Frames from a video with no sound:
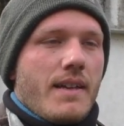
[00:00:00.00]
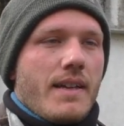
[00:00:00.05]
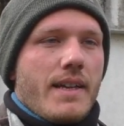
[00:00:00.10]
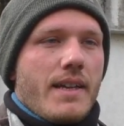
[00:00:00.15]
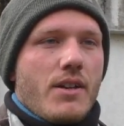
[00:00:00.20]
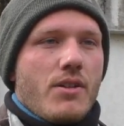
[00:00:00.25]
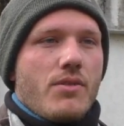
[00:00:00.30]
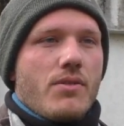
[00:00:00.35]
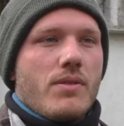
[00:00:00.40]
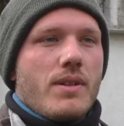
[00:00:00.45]
e
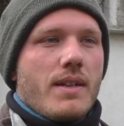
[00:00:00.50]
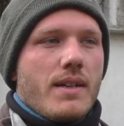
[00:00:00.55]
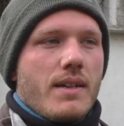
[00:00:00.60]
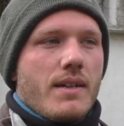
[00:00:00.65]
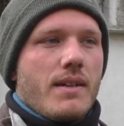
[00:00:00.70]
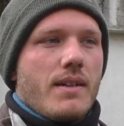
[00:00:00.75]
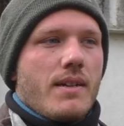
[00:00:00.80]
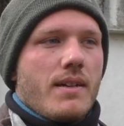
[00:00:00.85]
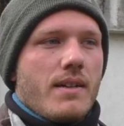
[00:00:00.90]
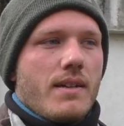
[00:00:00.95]
com,
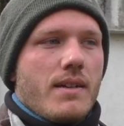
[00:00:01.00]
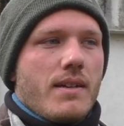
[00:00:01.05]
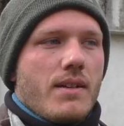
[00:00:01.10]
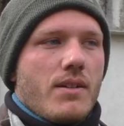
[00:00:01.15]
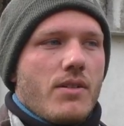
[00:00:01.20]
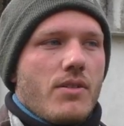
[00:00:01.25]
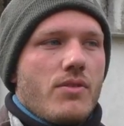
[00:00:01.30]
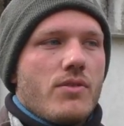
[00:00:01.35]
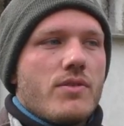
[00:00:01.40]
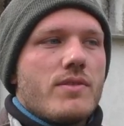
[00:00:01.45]
a,
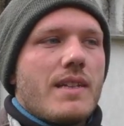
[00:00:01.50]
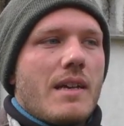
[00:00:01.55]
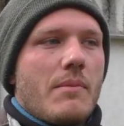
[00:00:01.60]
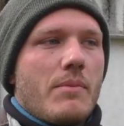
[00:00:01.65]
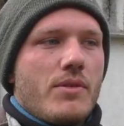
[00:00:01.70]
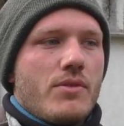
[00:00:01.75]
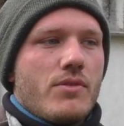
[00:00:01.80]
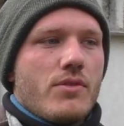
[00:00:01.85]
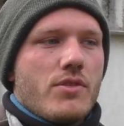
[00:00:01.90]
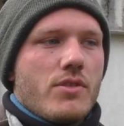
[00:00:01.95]
com os
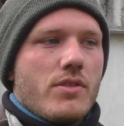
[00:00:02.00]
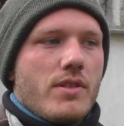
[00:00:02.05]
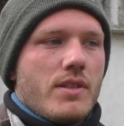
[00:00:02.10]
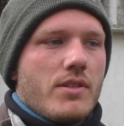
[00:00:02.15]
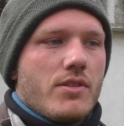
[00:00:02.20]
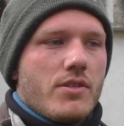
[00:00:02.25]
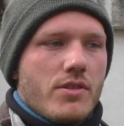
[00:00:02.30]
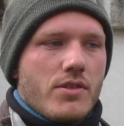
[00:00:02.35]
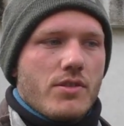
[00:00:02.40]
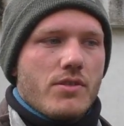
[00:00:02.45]
hábitos
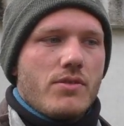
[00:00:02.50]
dos,